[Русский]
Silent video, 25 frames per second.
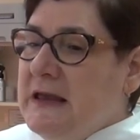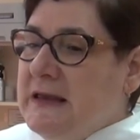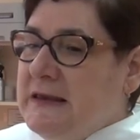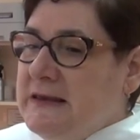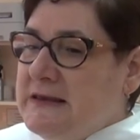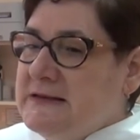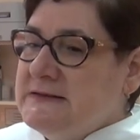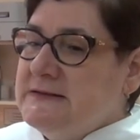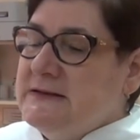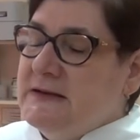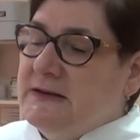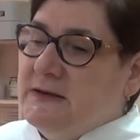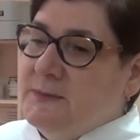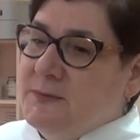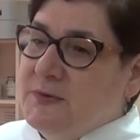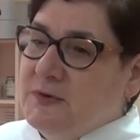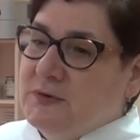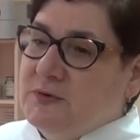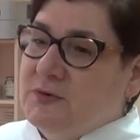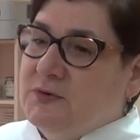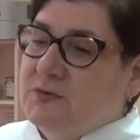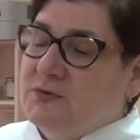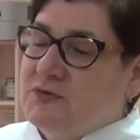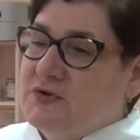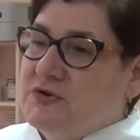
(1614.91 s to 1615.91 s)
Если
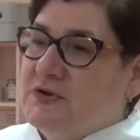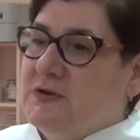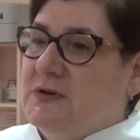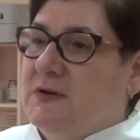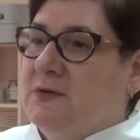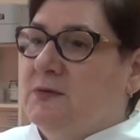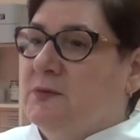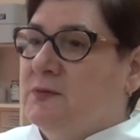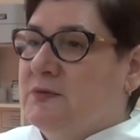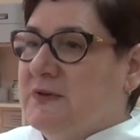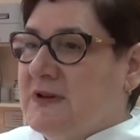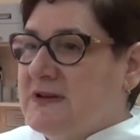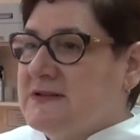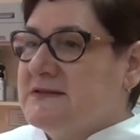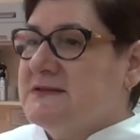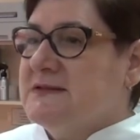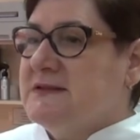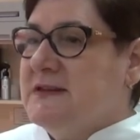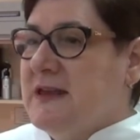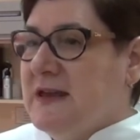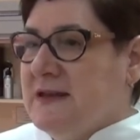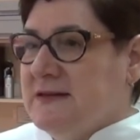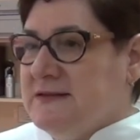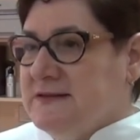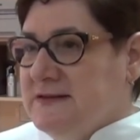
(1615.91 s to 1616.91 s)
ребенок уже у нас
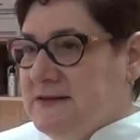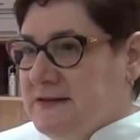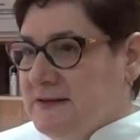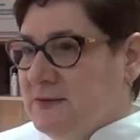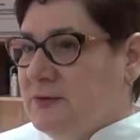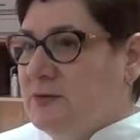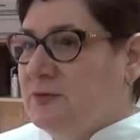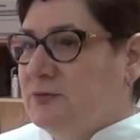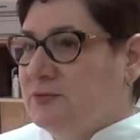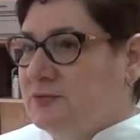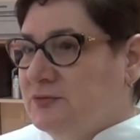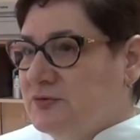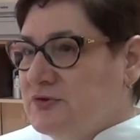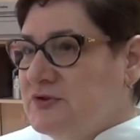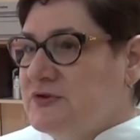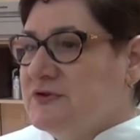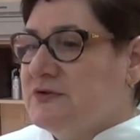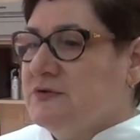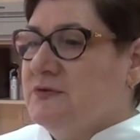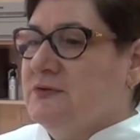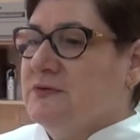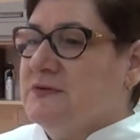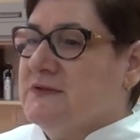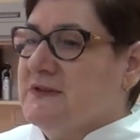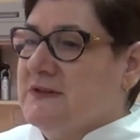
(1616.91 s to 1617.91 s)
не один
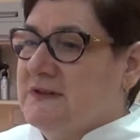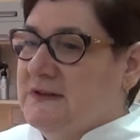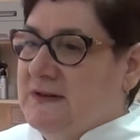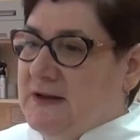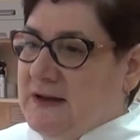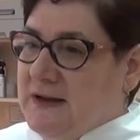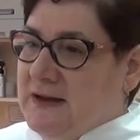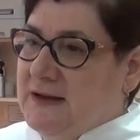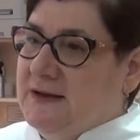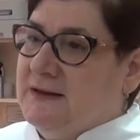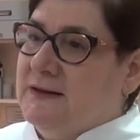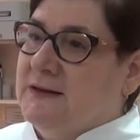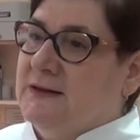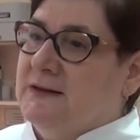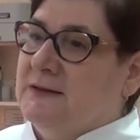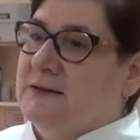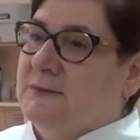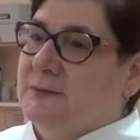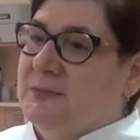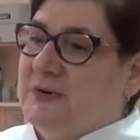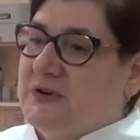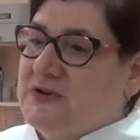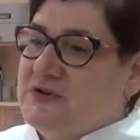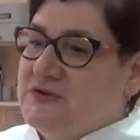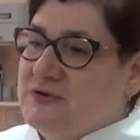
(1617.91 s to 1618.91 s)
курс, он знает э,
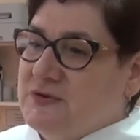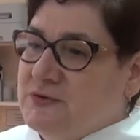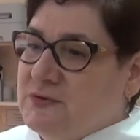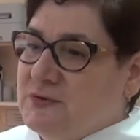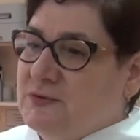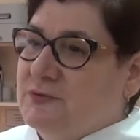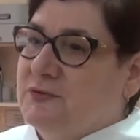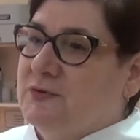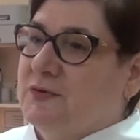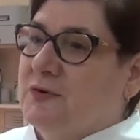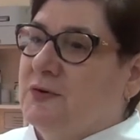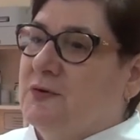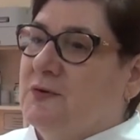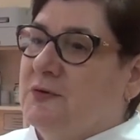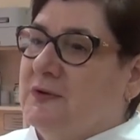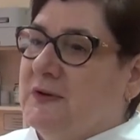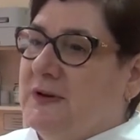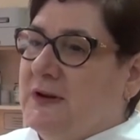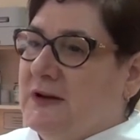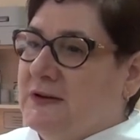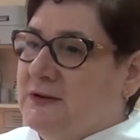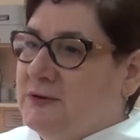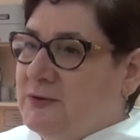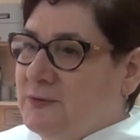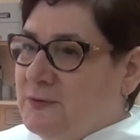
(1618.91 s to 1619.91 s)
процедуры, он
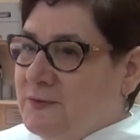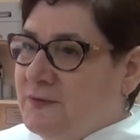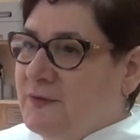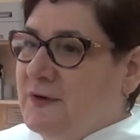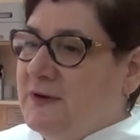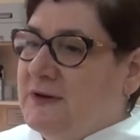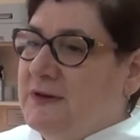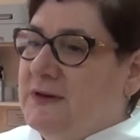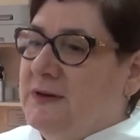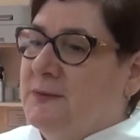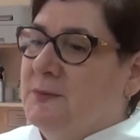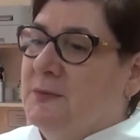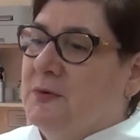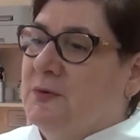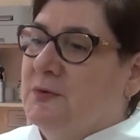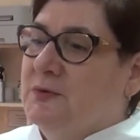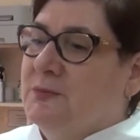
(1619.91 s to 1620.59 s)
готов к ним,